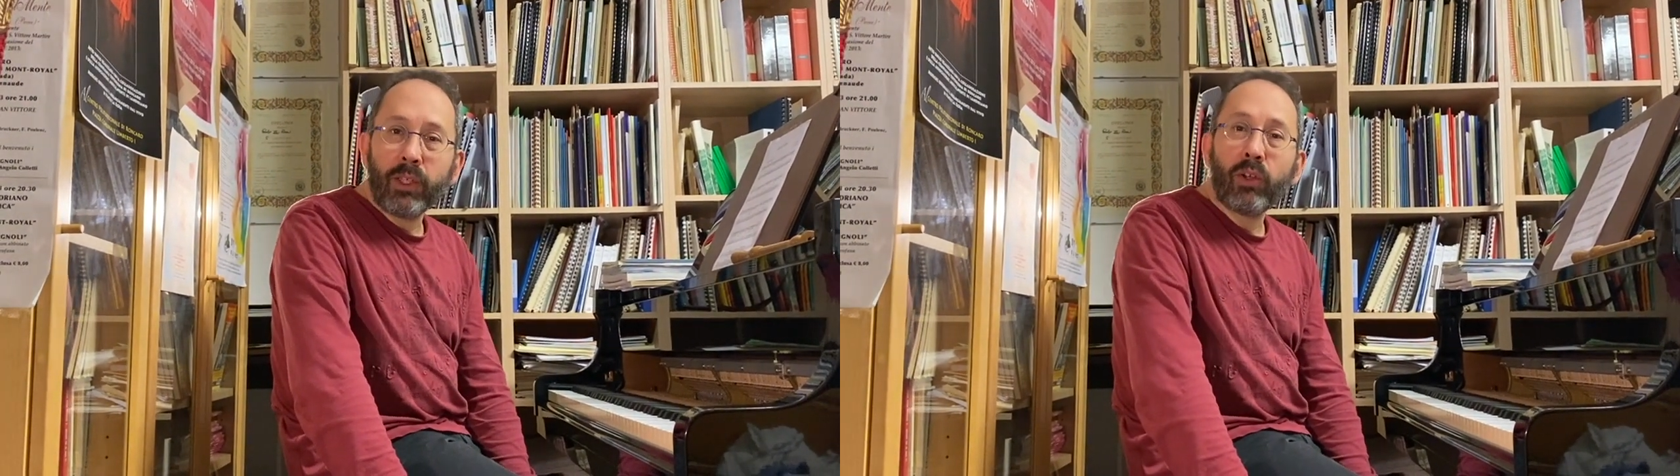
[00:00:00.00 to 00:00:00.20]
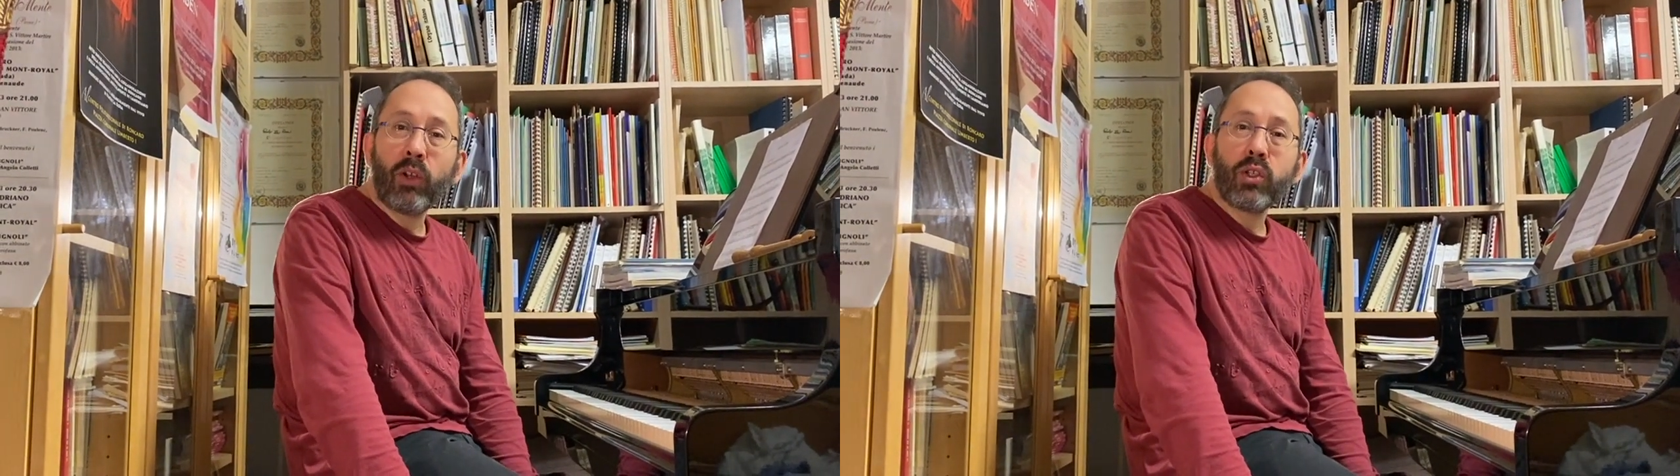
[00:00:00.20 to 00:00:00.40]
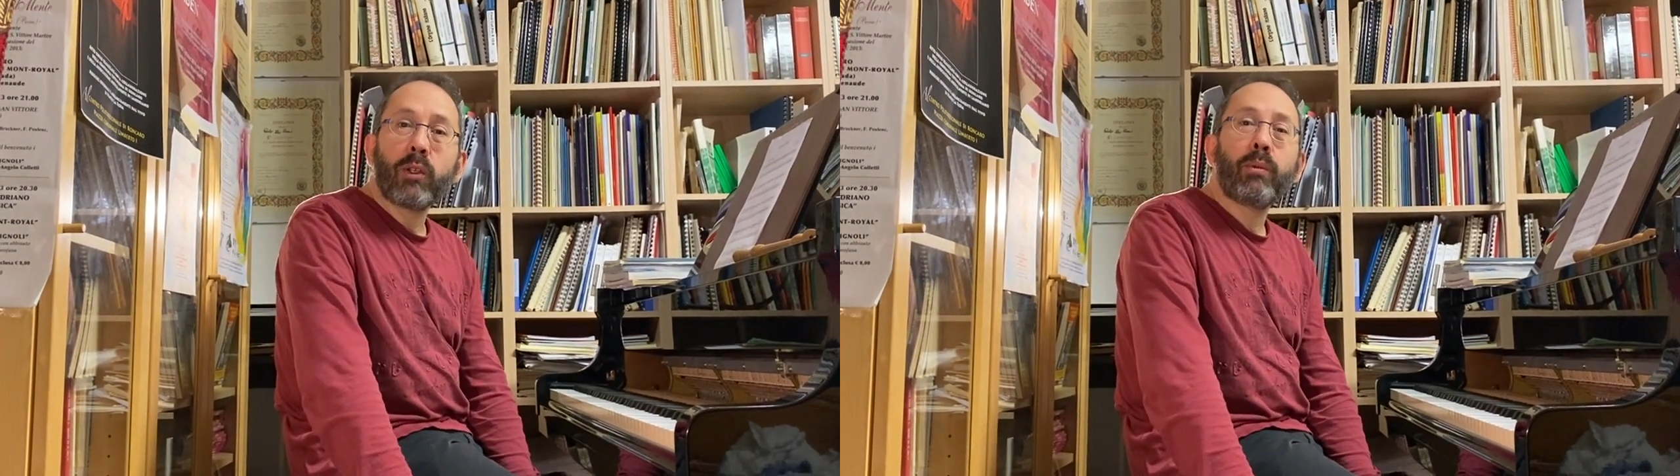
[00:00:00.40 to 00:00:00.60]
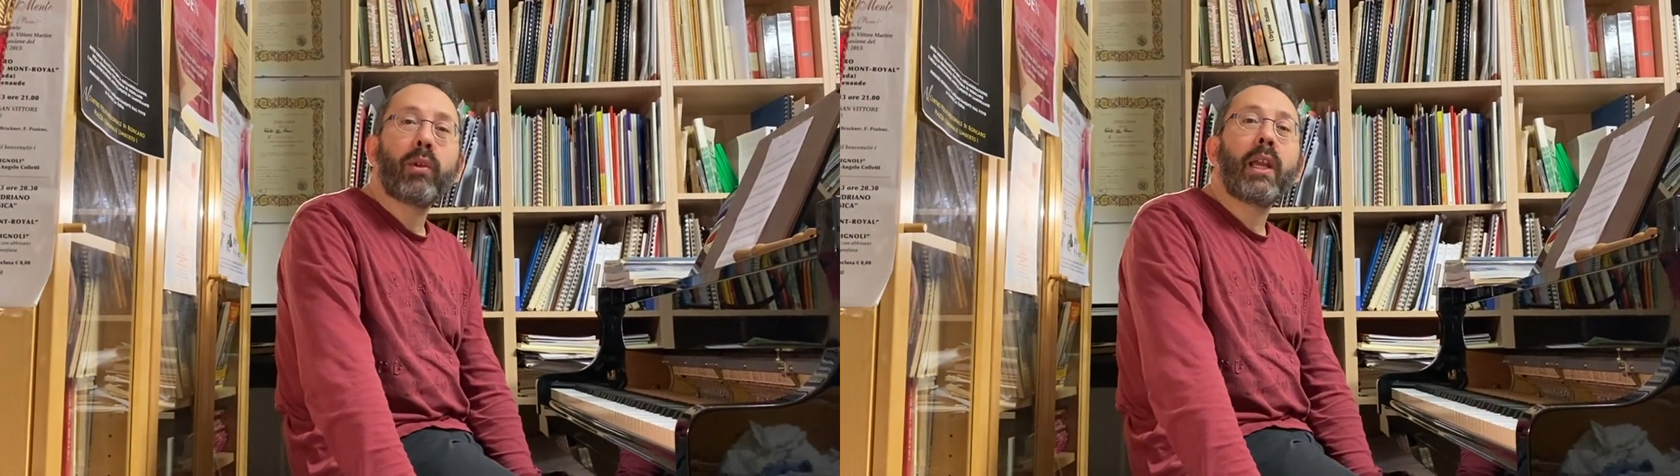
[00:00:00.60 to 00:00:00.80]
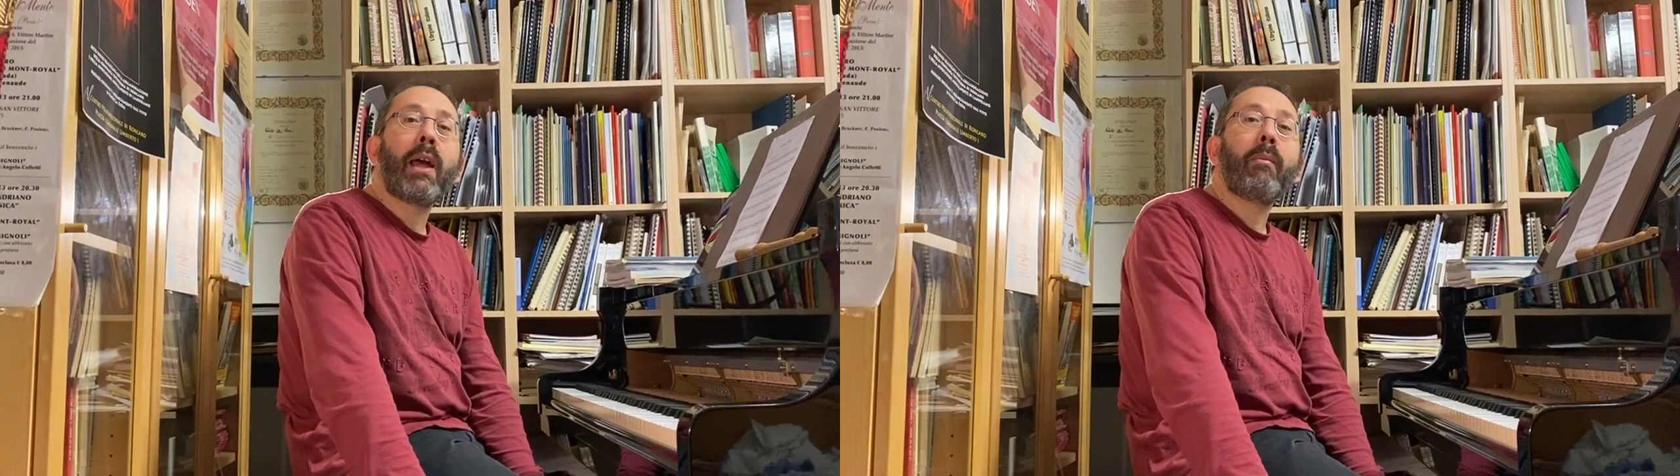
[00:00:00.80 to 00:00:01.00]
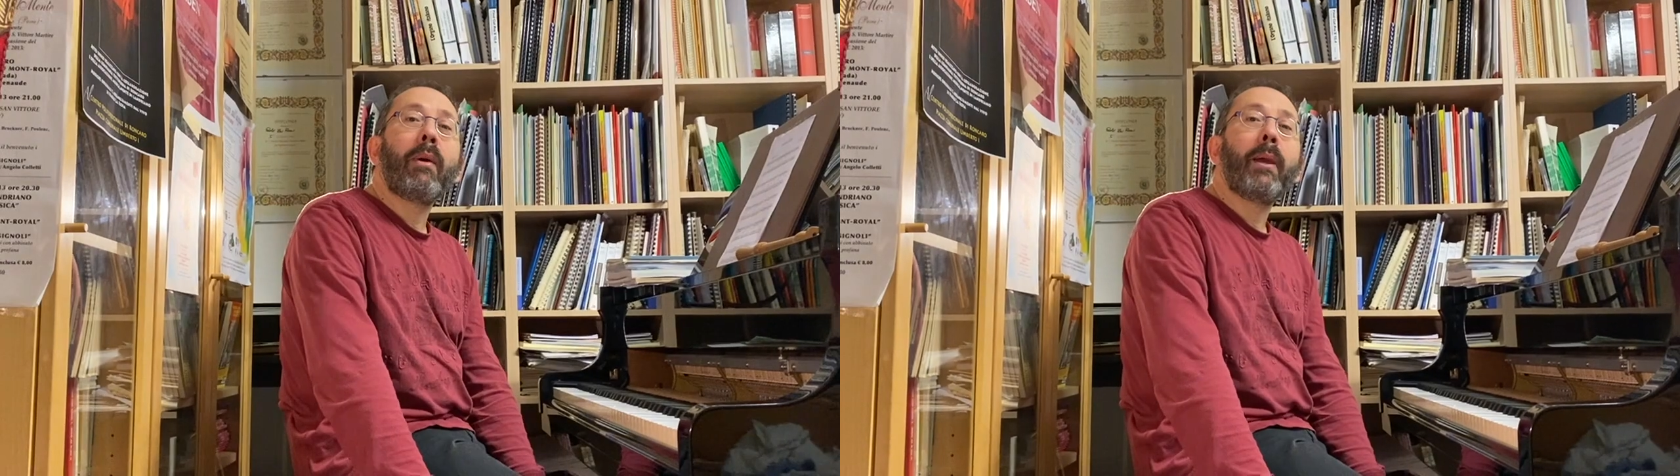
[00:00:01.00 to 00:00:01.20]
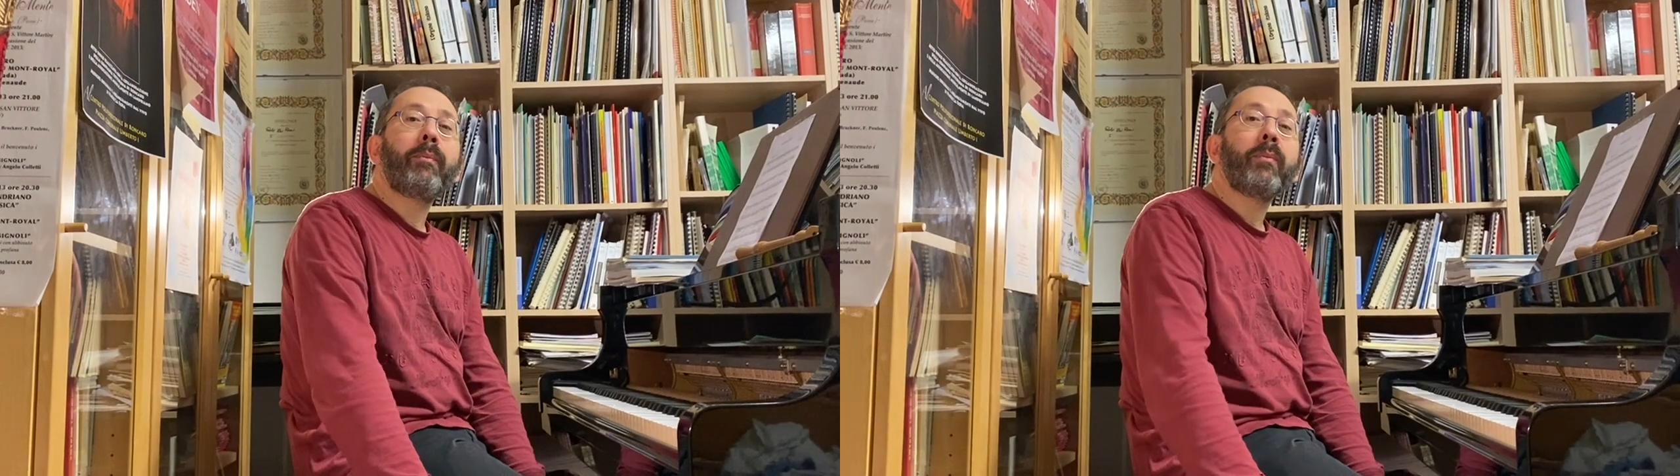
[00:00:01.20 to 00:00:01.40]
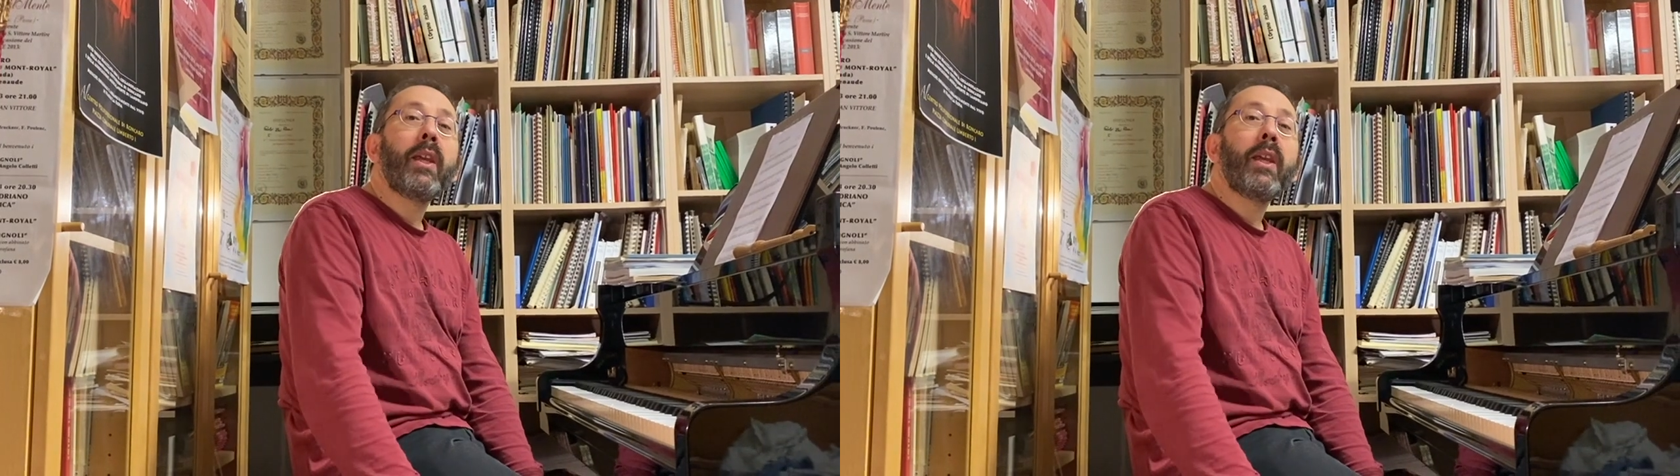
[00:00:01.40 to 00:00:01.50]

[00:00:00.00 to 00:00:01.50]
con il nostro programma